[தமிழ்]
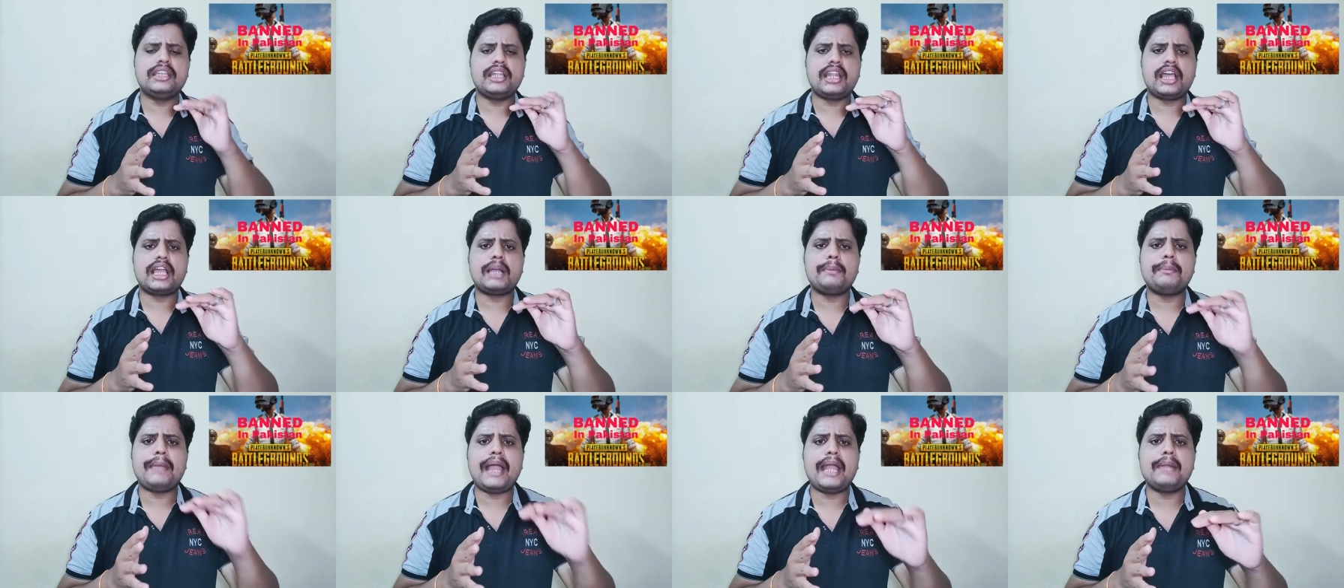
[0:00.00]

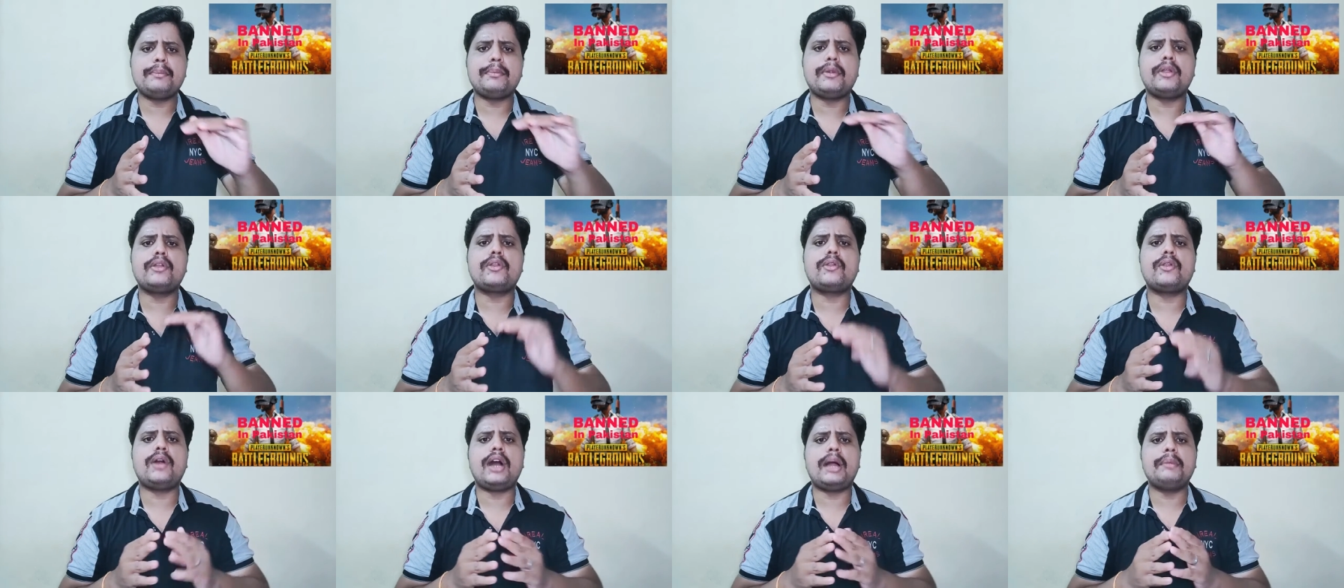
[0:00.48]
நாங்கள் பேன்
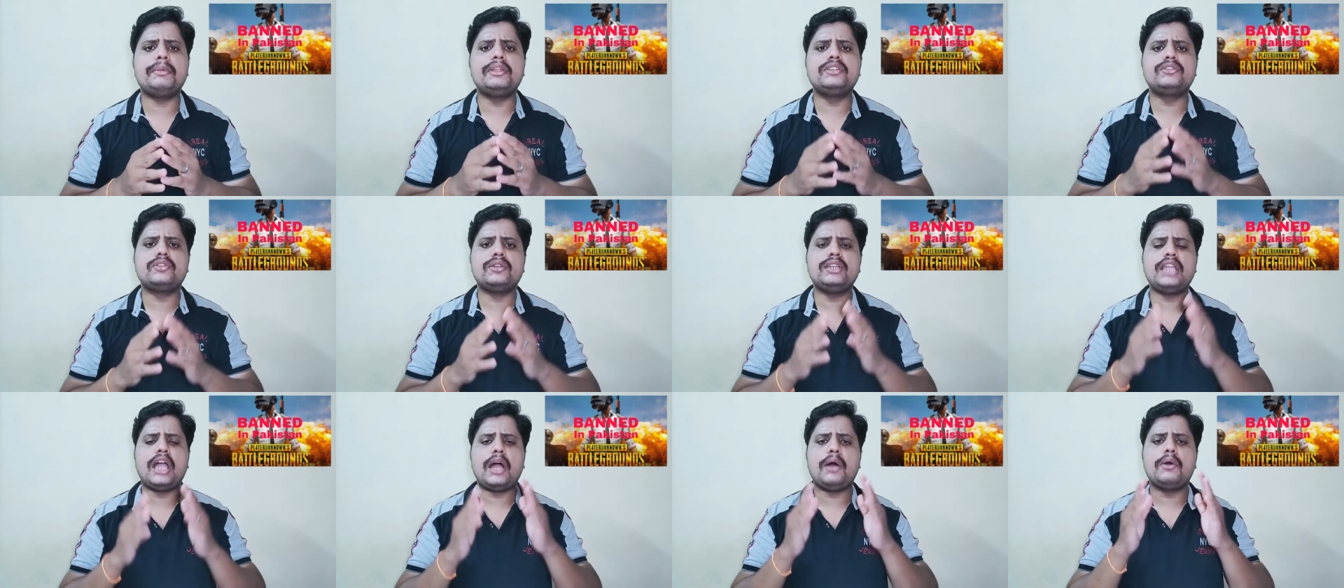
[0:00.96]
பண்ணுறோம் அப்படின்னு
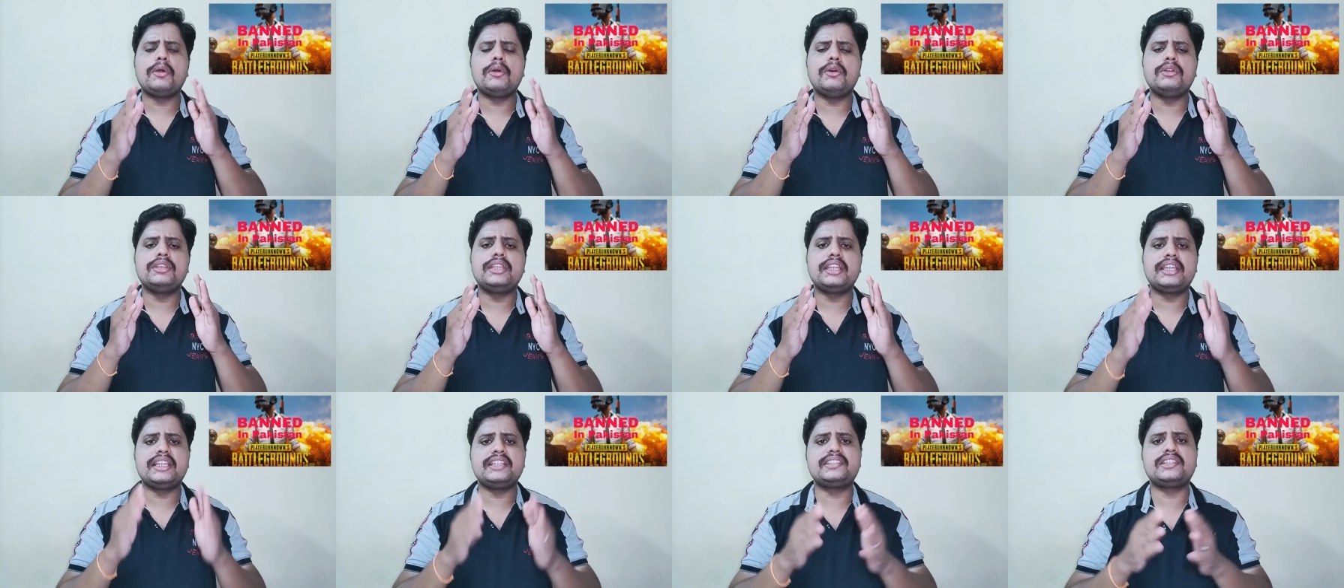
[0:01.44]
சொல்லி அவங்க
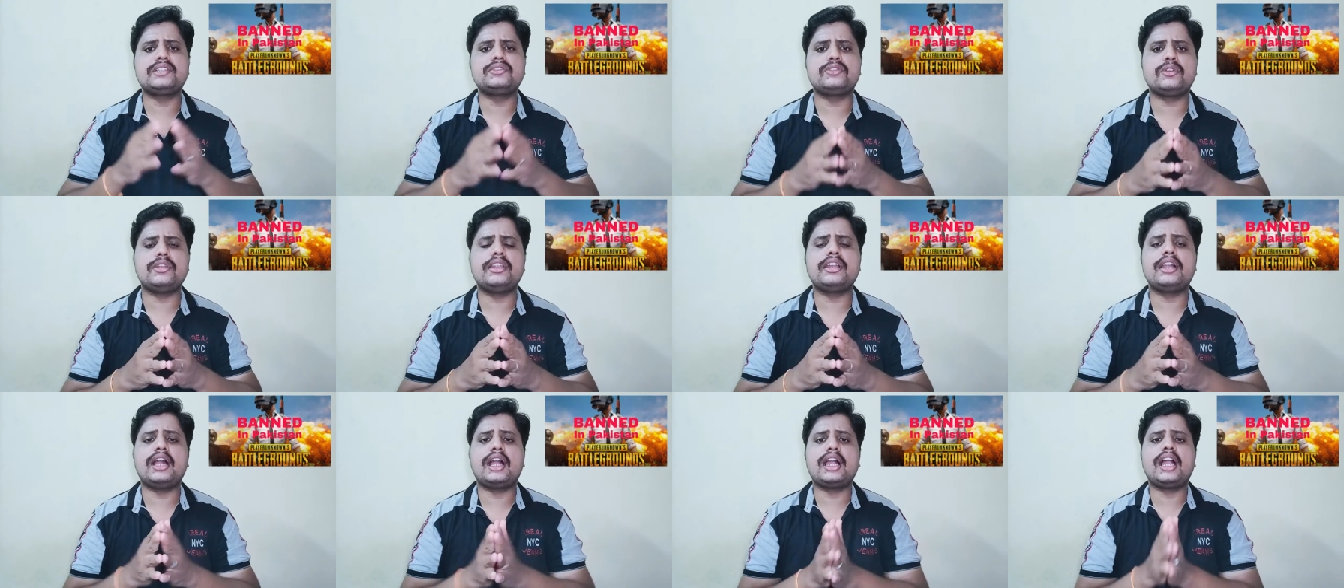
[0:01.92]
வந்து ரீசன்
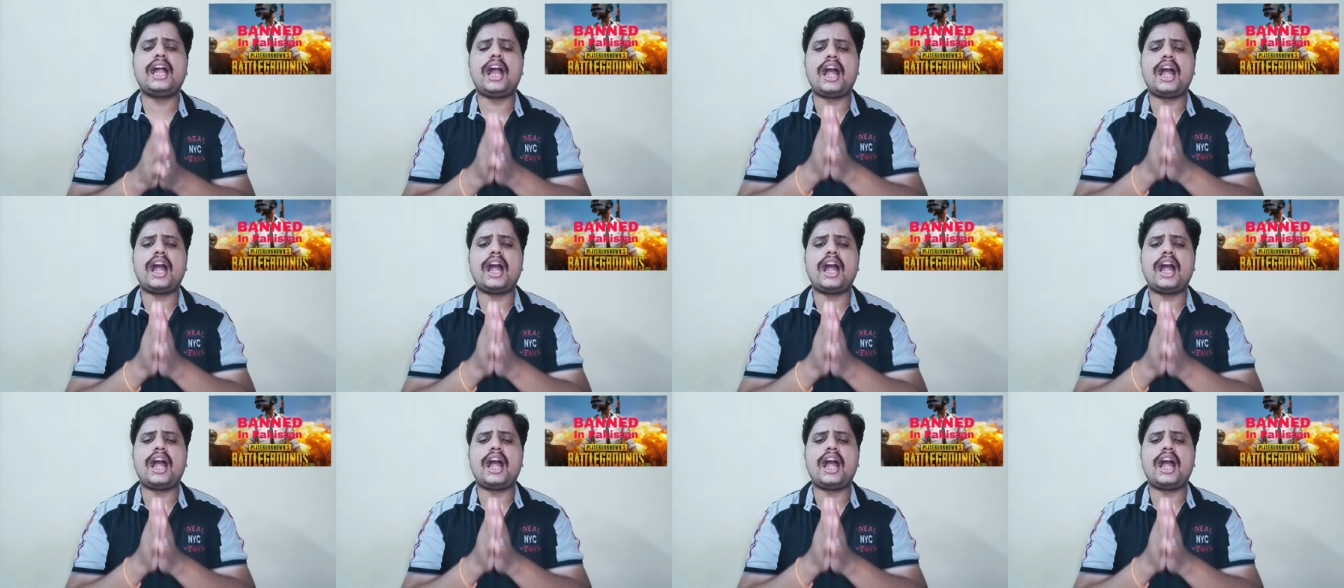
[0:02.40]
சொல்லியிருக்காங்க